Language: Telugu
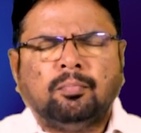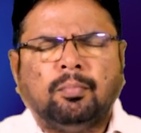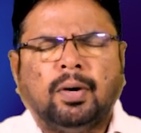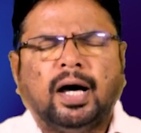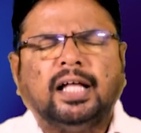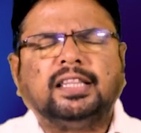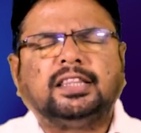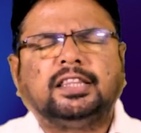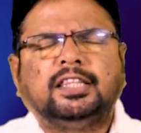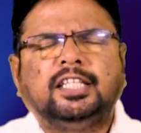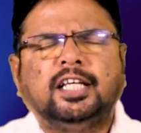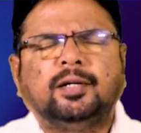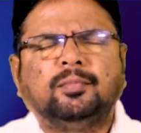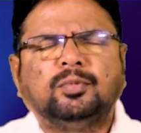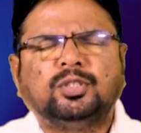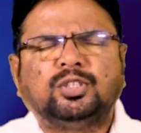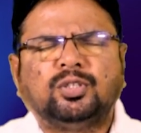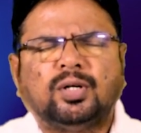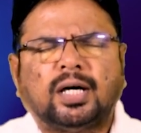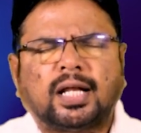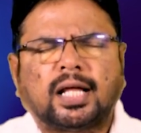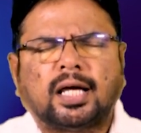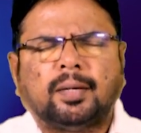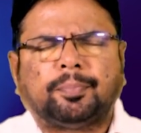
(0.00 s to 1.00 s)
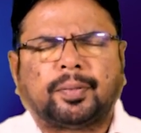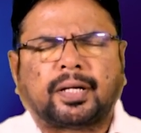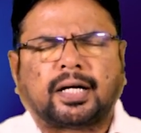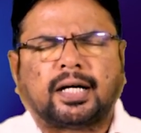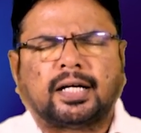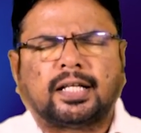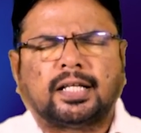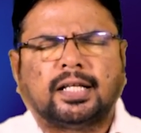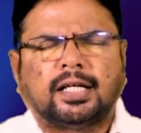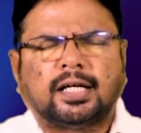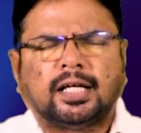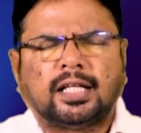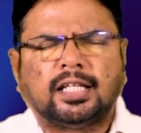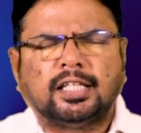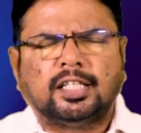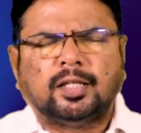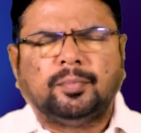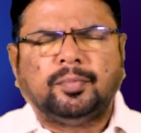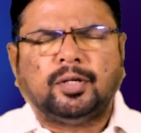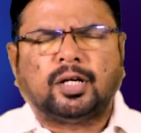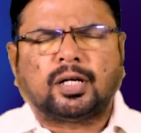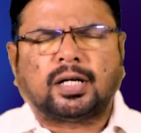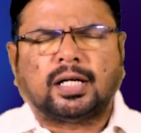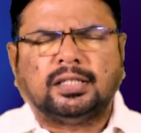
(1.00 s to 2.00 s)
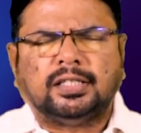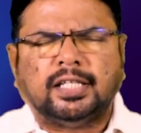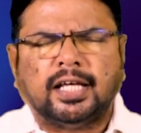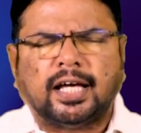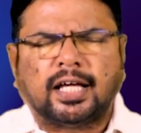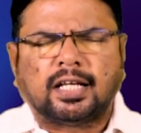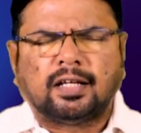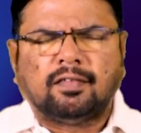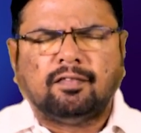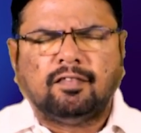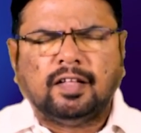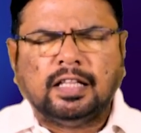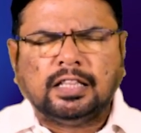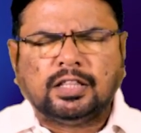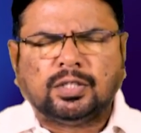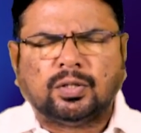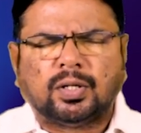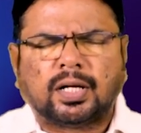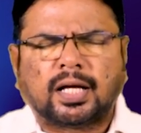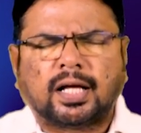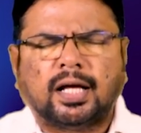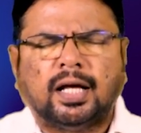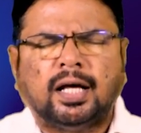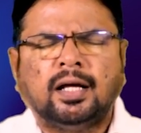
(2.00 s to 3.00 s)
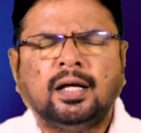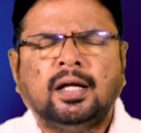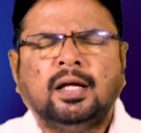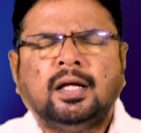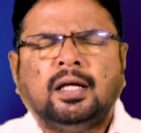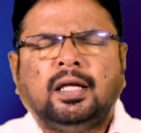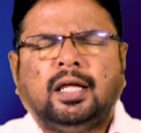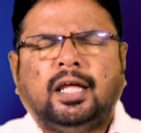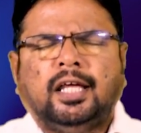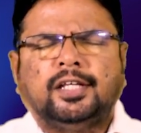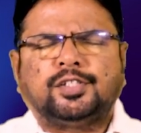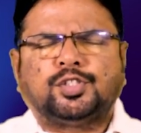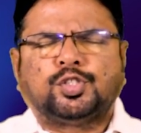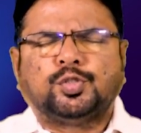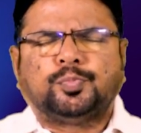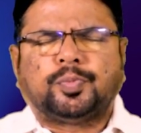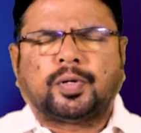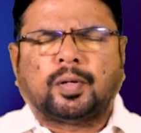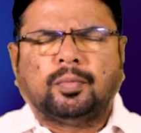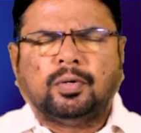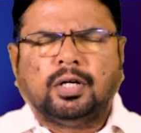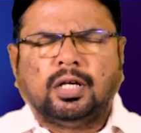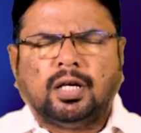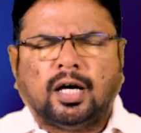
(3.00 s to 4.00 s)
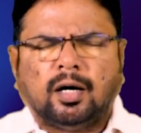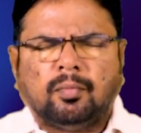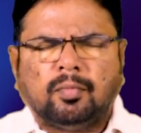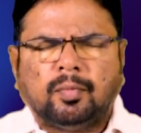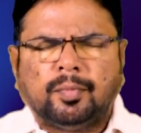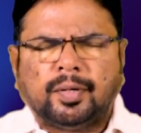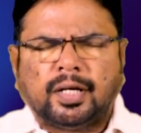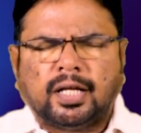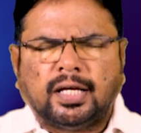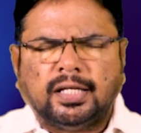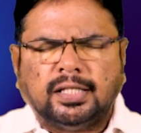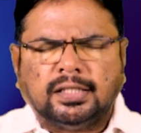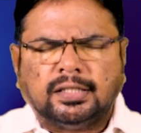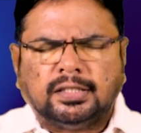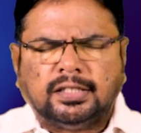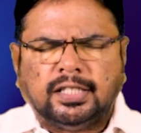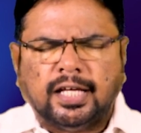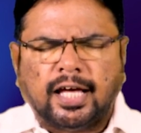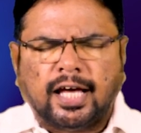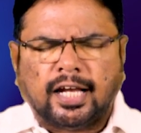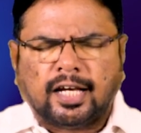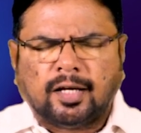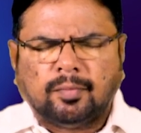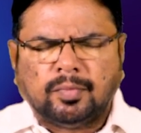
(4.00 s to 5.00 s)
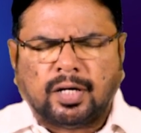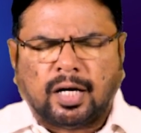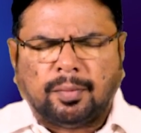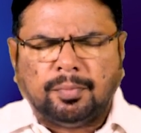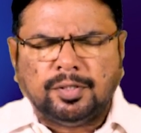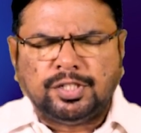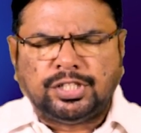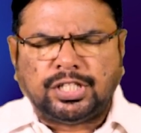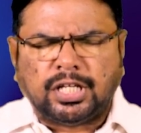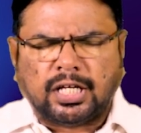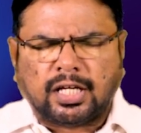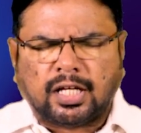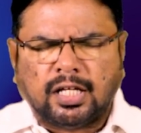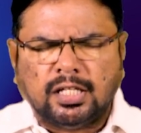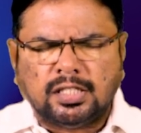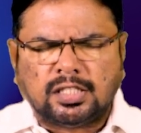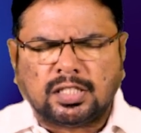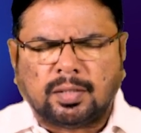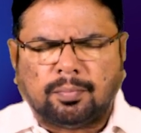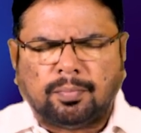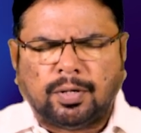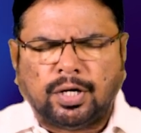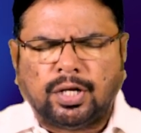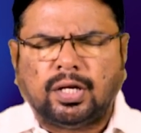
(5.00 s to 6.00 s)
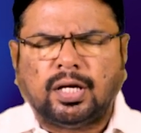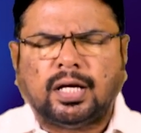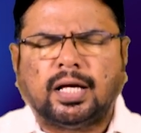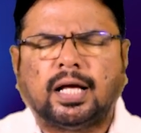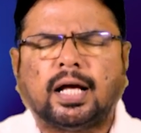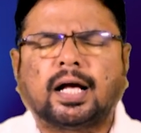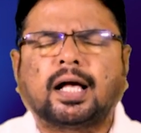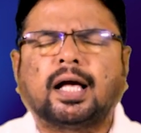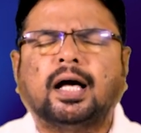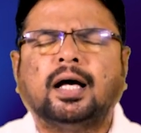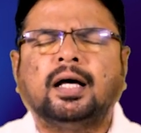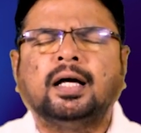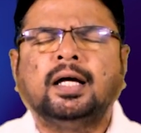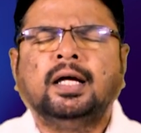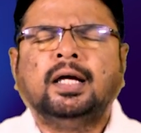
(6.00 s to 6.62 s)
మాధ్యమం ద్వారా ప్రకటన గ్రంథం యొక్క ధ్యానం వెళ్తుండగా యేసుప్రభు నామమున ఈ ధ్యానం అభిషేకించబడునుగాక